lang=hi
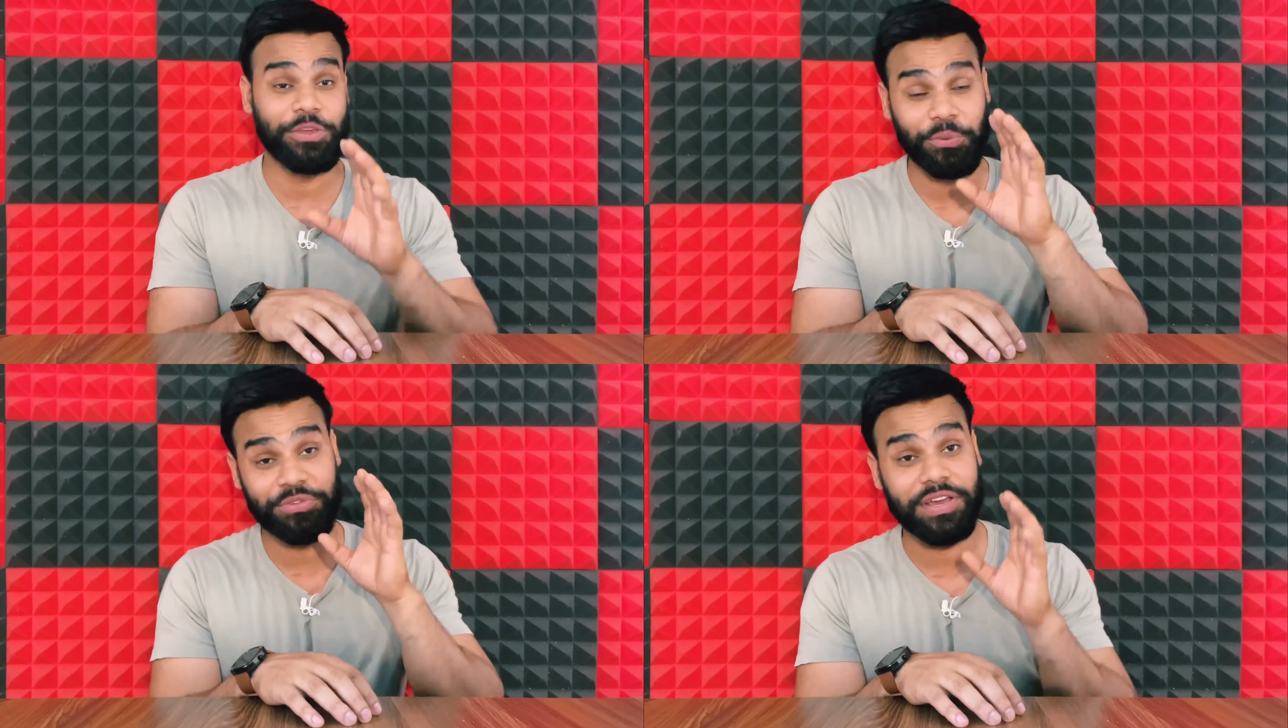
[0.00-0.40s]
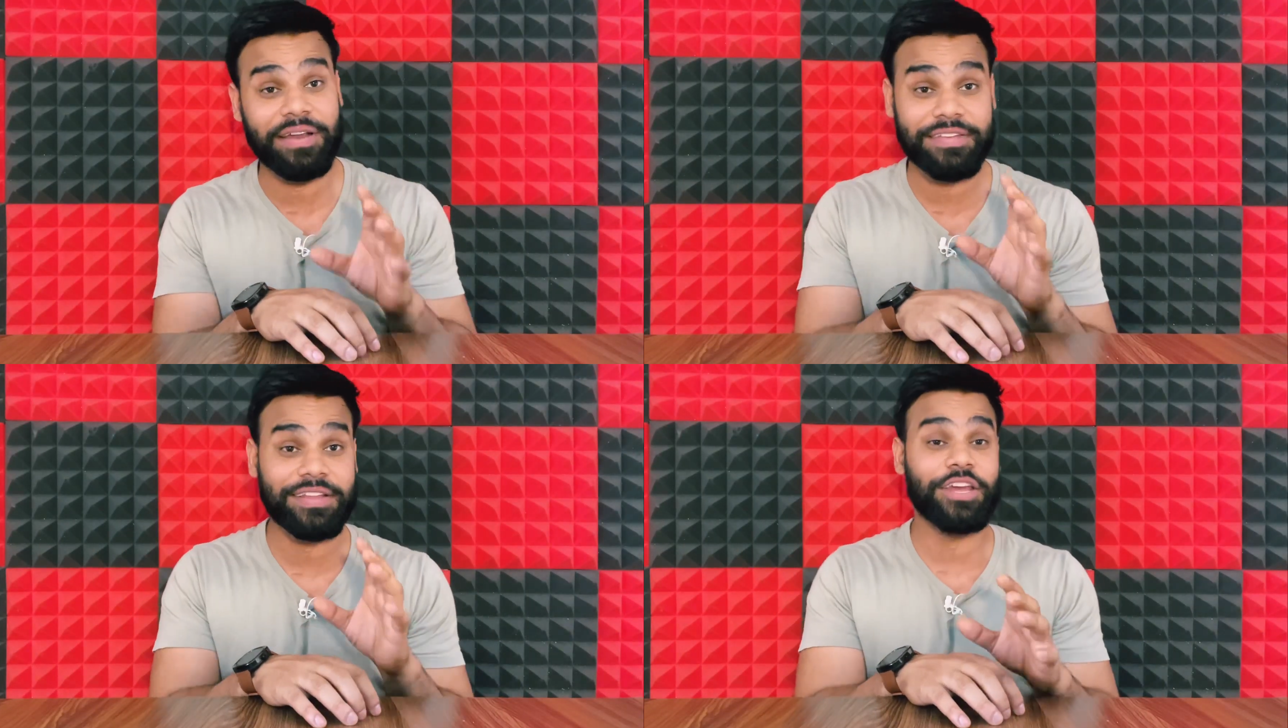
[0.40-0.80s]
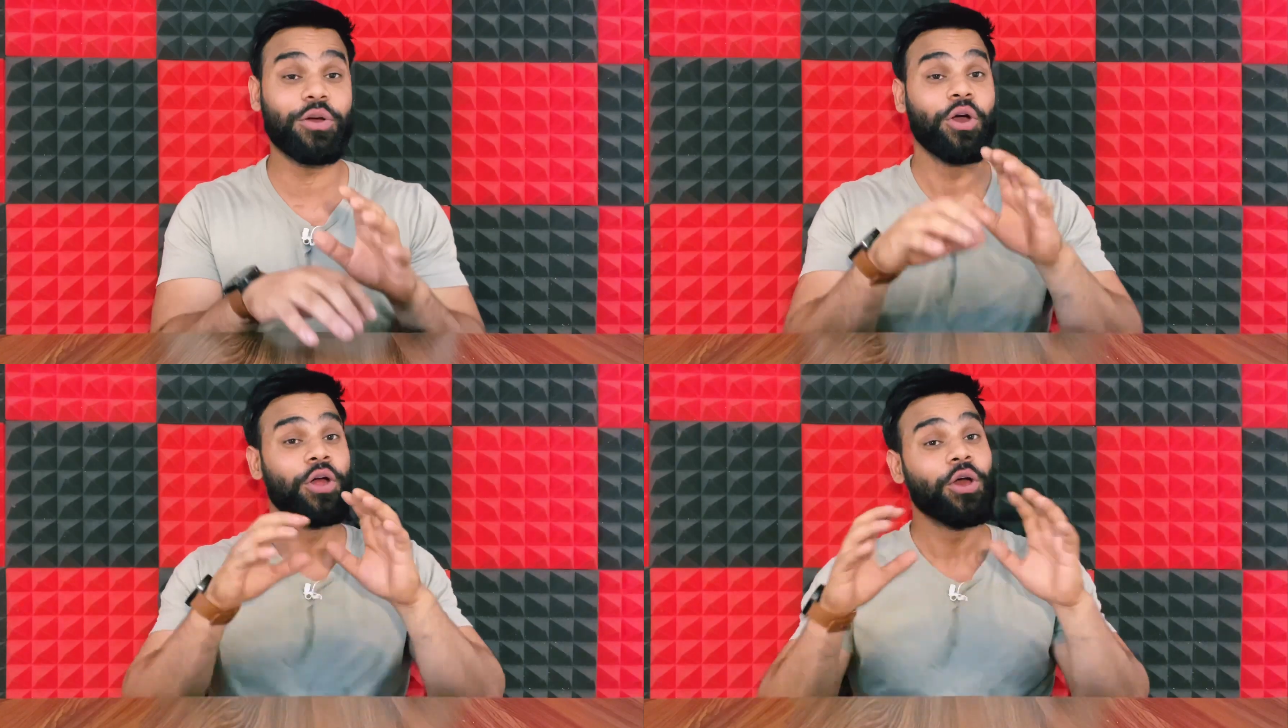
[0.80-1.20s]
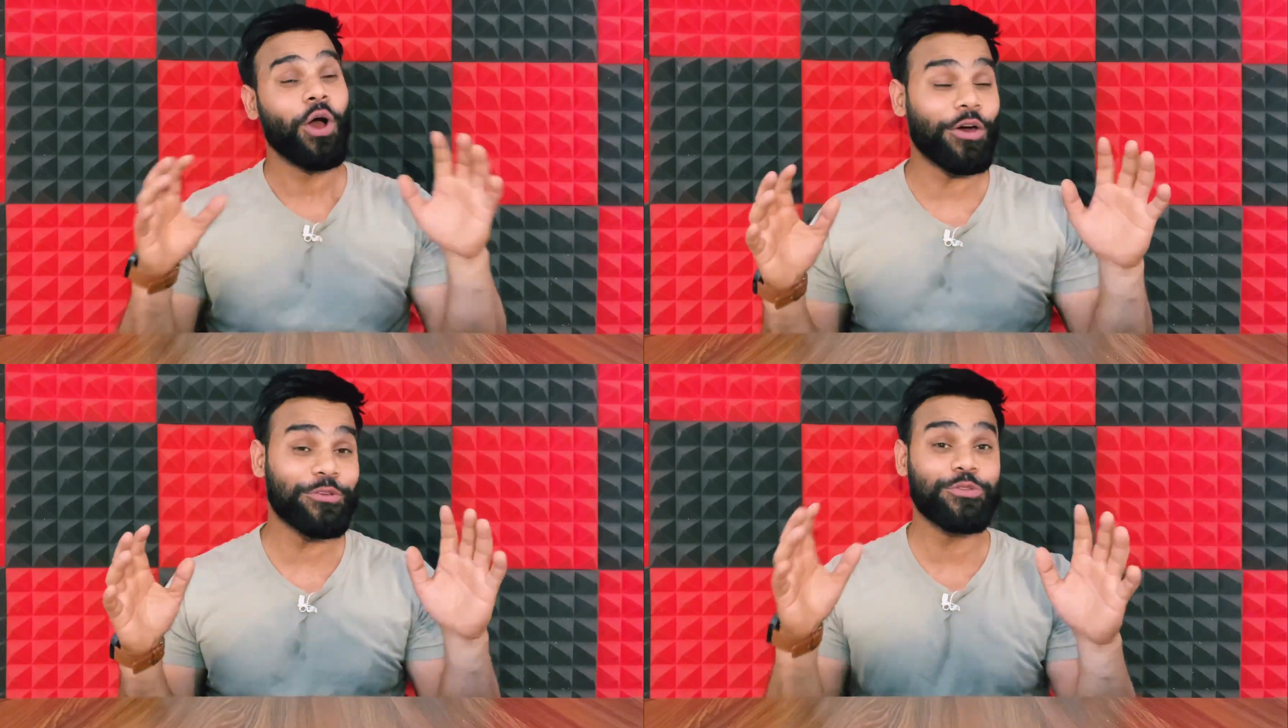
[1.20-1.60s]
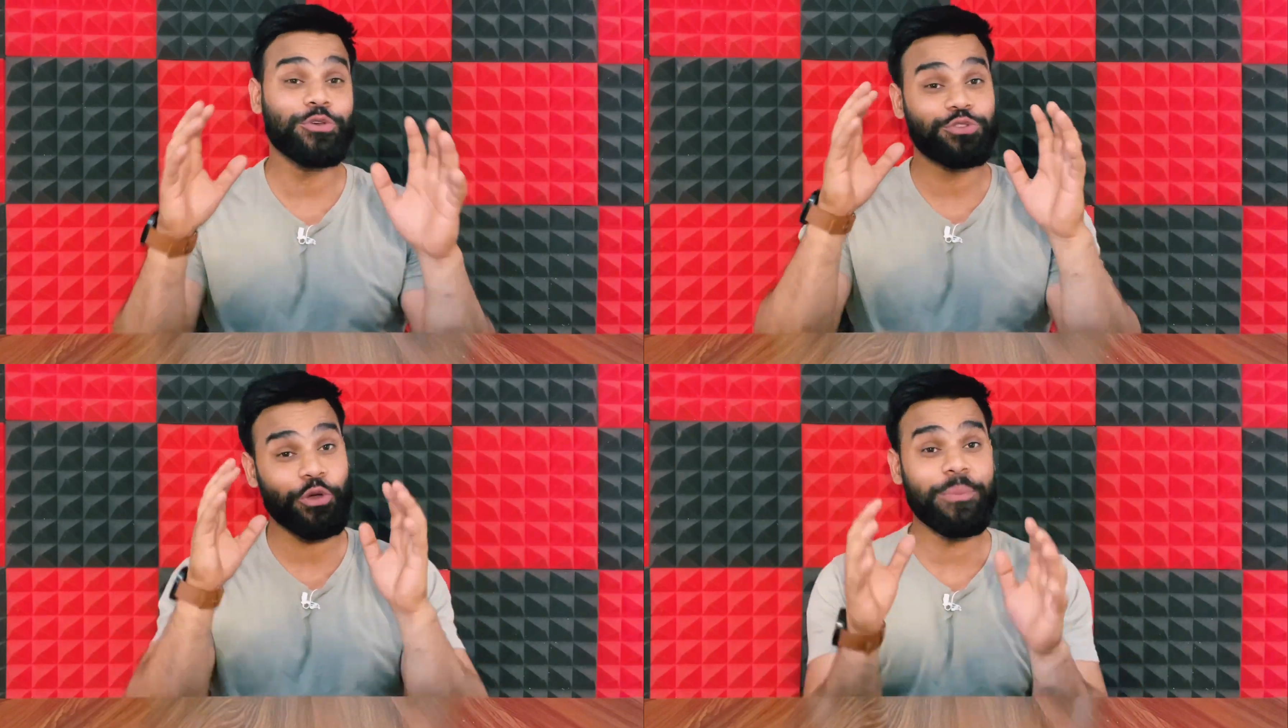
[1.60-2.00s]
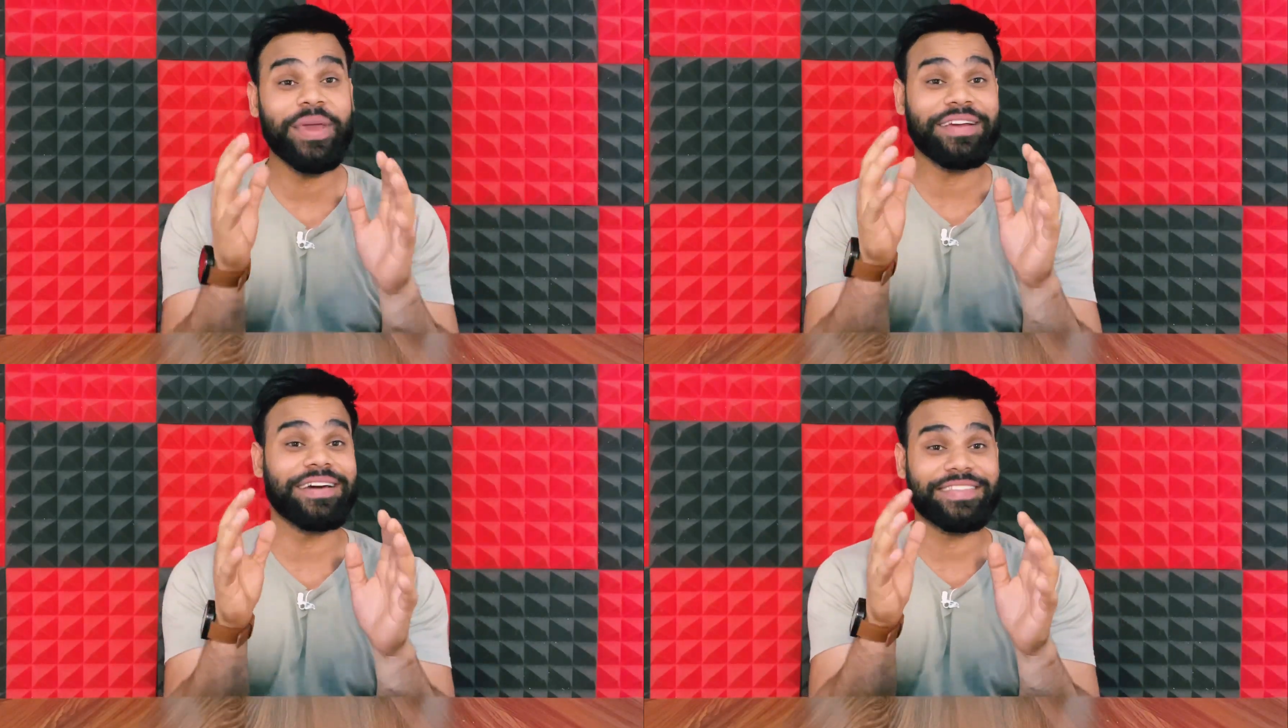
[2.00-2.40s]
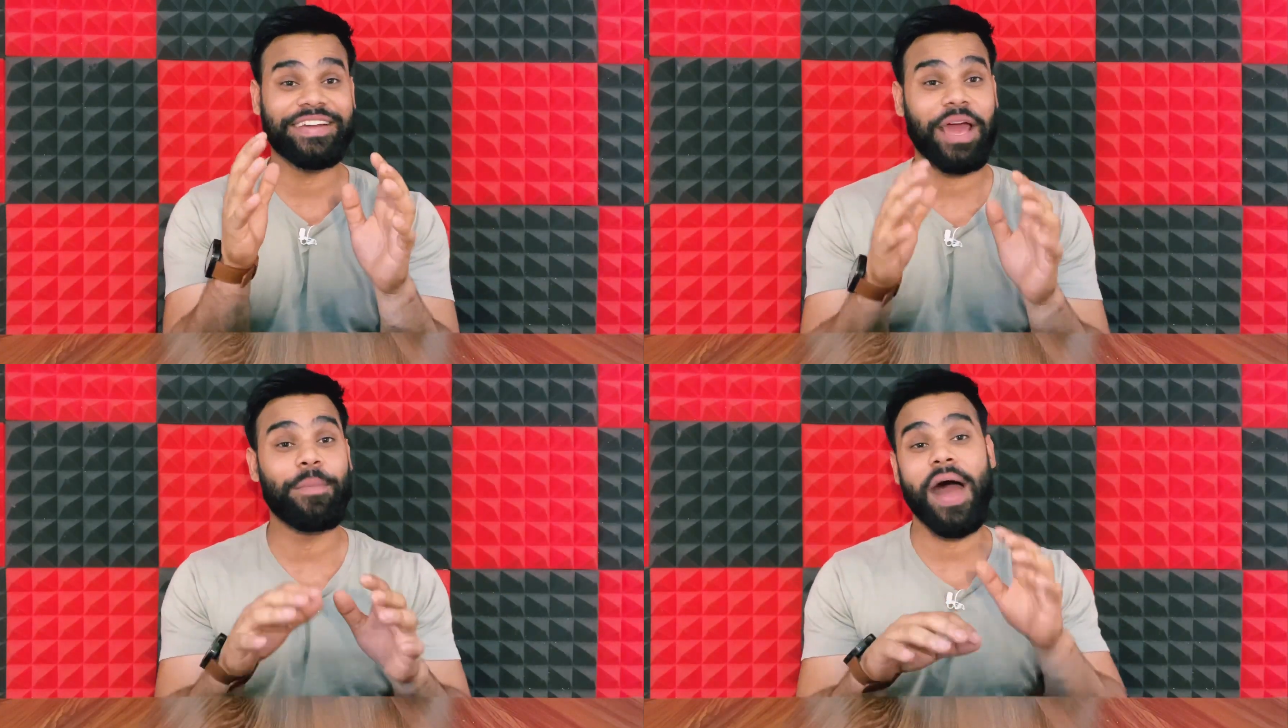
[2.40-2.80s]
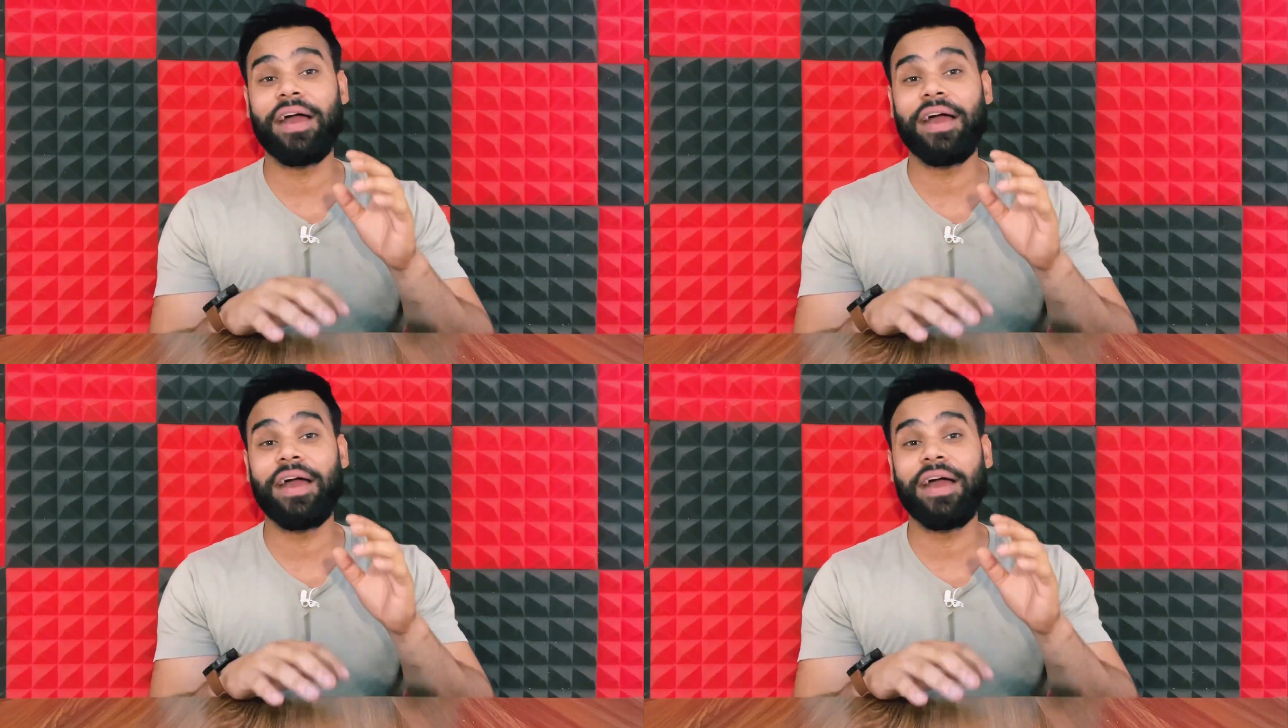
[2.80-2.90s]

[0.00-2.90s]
यूज कर सकते हो और दोस्तों स्विमिंग करते टाइम